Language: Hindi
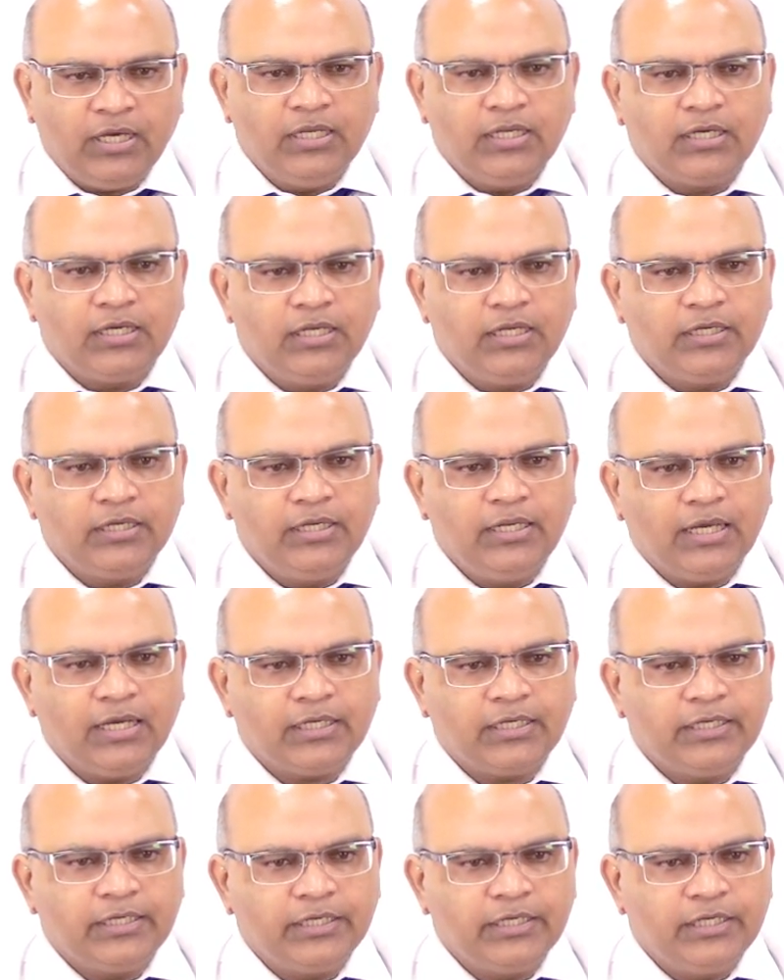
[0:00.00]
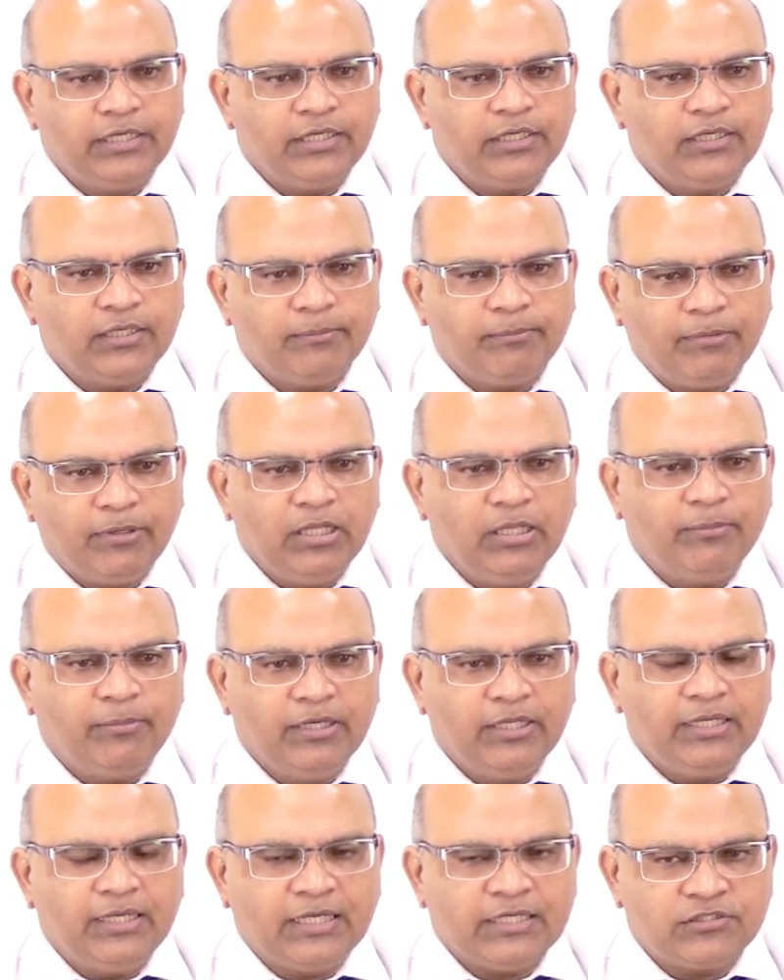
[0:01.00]
अलग अलग इलाके के बड़े
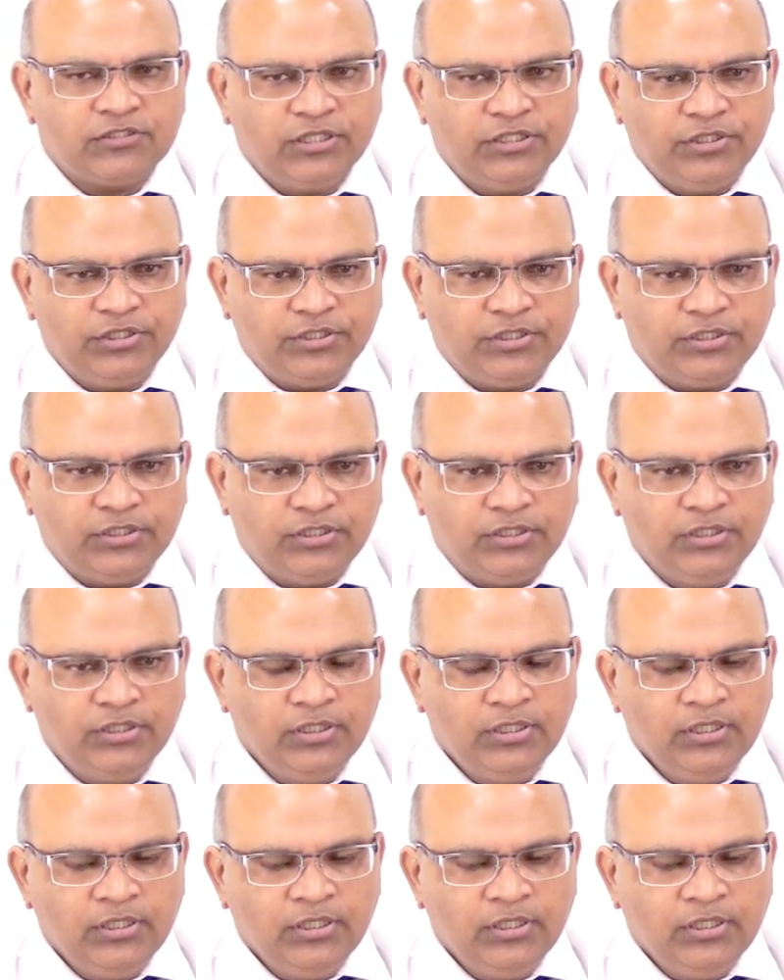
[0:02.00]
बड़े राजनीतिक